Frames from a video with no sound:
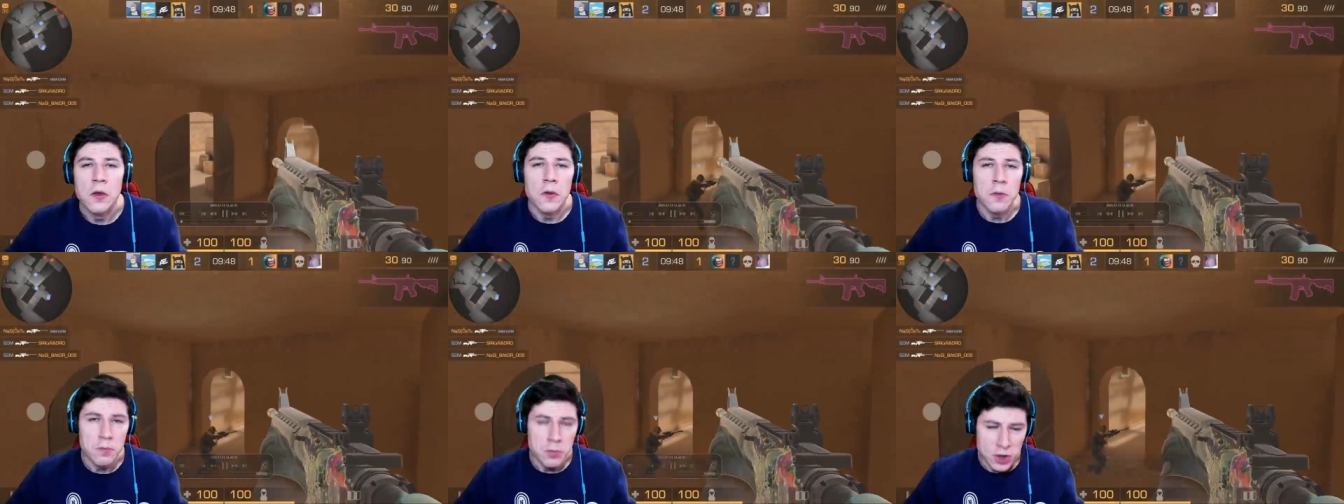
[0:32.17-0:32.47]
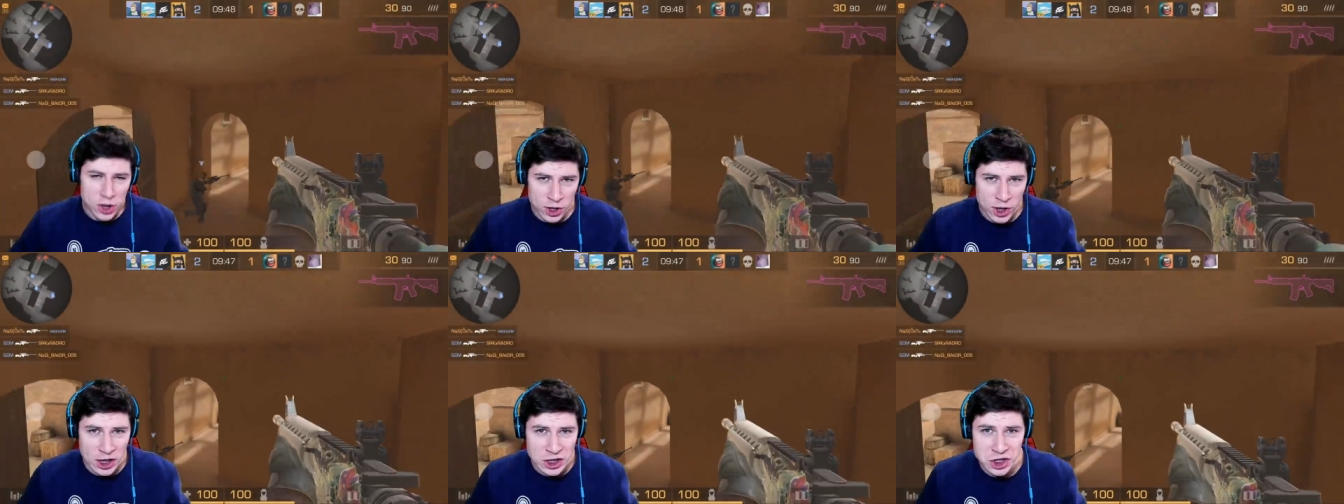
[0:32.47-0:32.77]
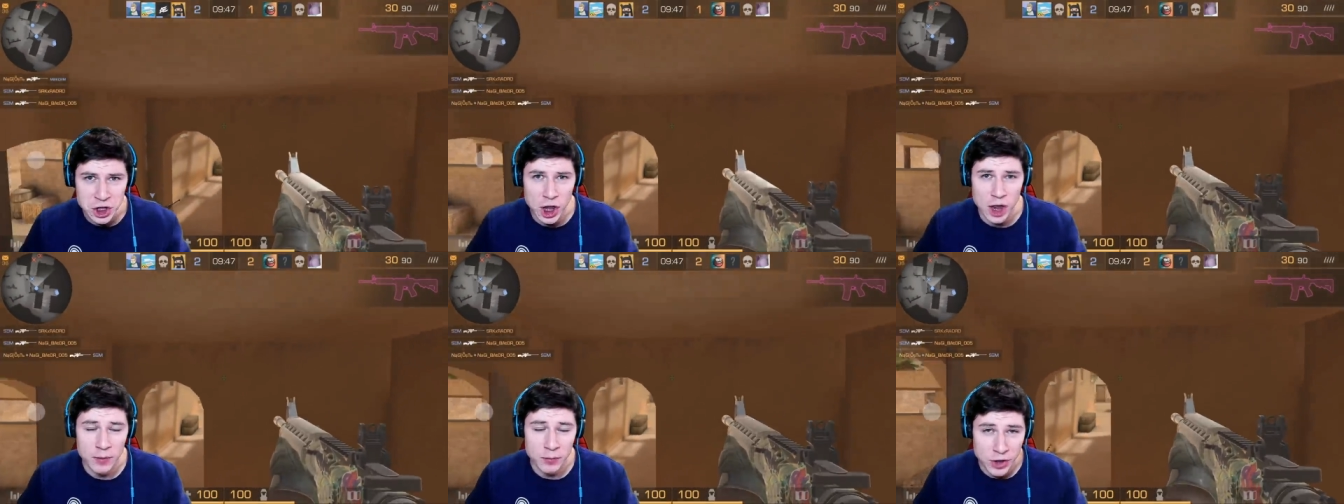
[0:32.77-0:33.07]
Перед
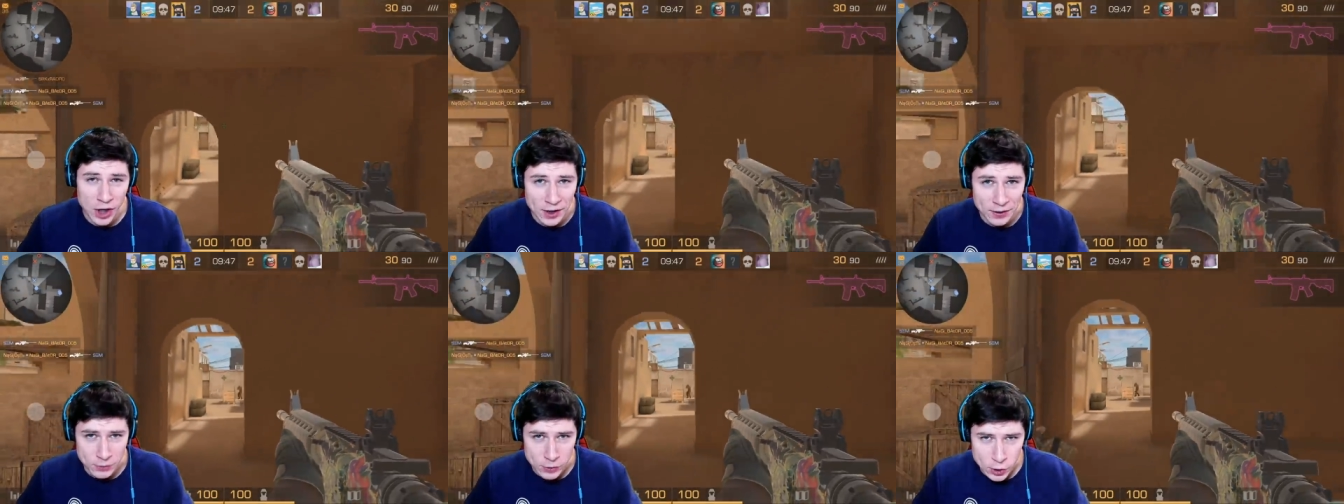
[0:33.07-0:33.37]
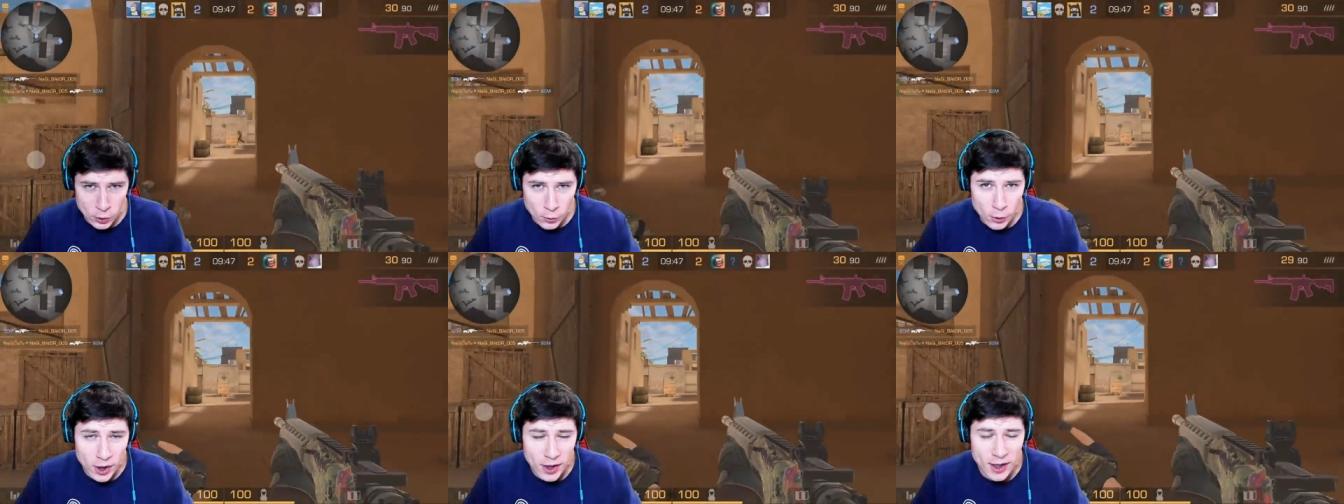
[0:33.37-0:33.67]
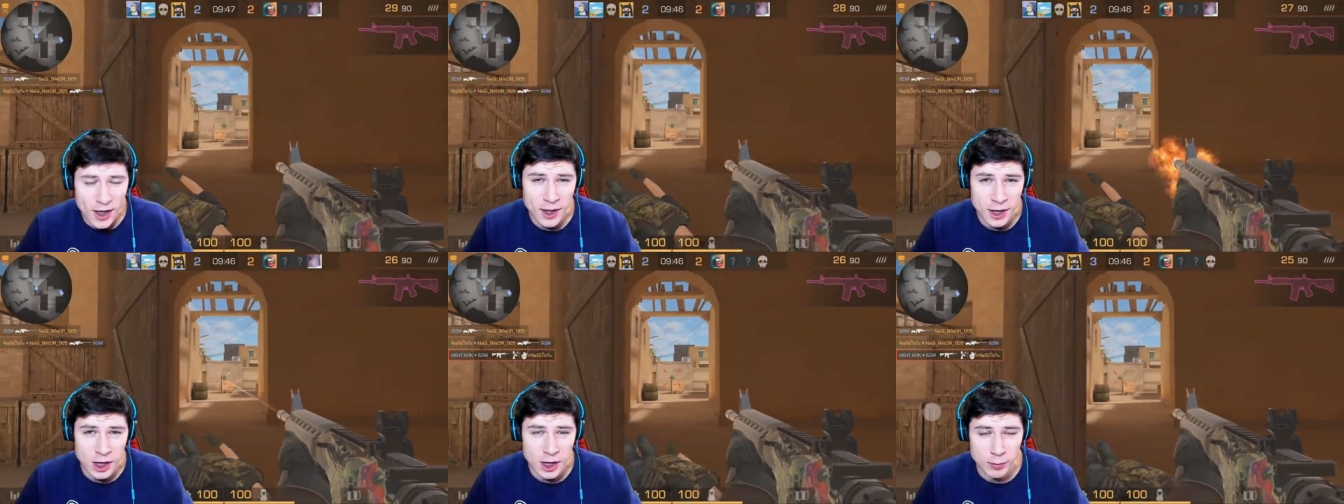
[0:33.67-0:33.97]
началом данного ролика
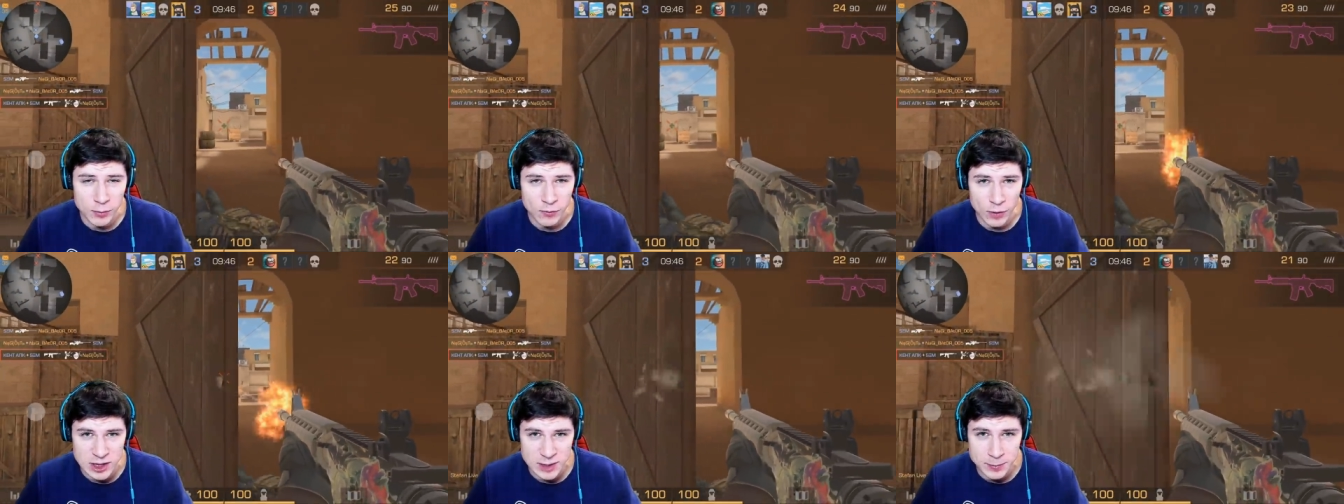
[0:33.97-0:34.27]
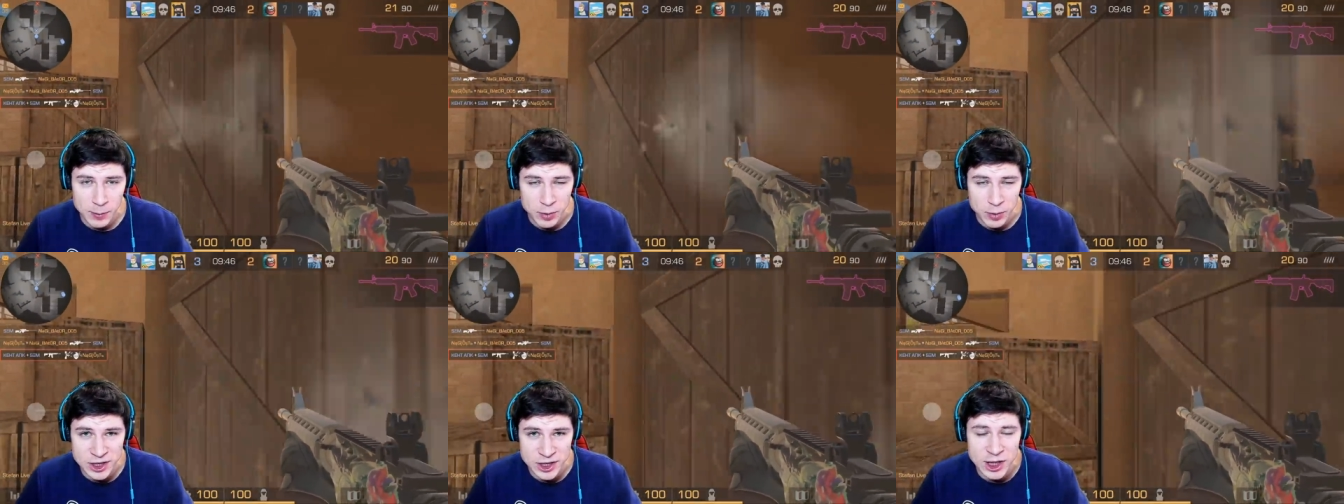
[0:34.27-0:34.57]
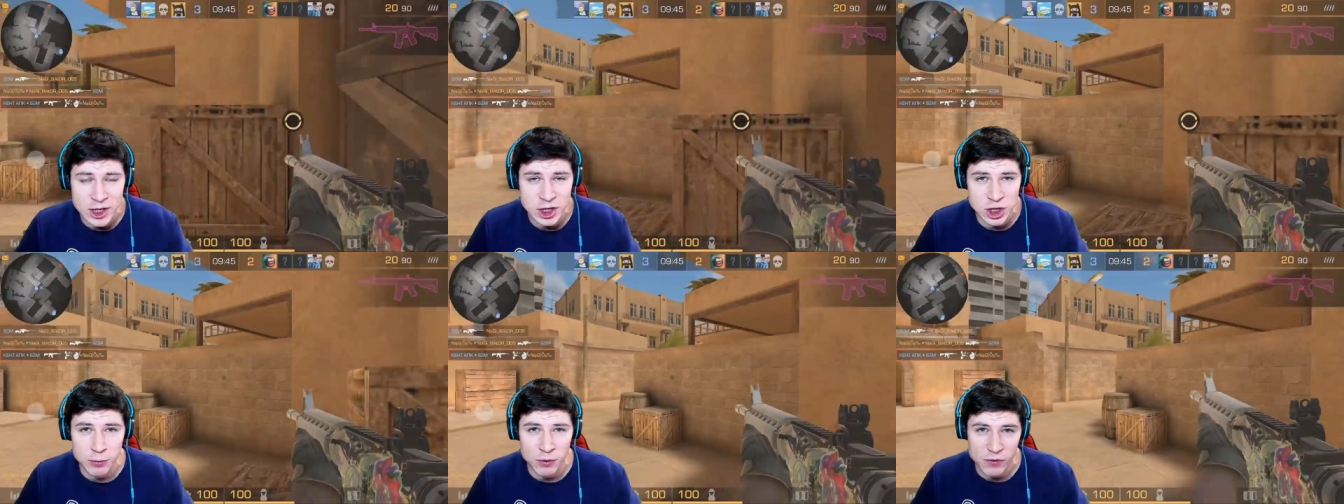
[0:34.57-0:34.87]
хотел бы вас попросить,
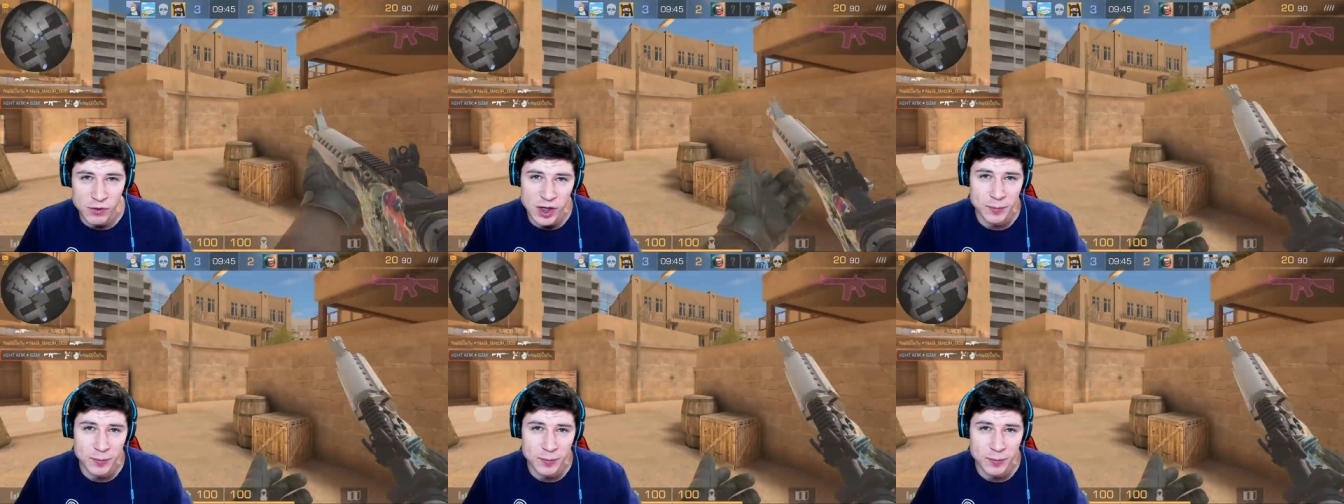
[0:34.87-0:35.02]
чтобы вы,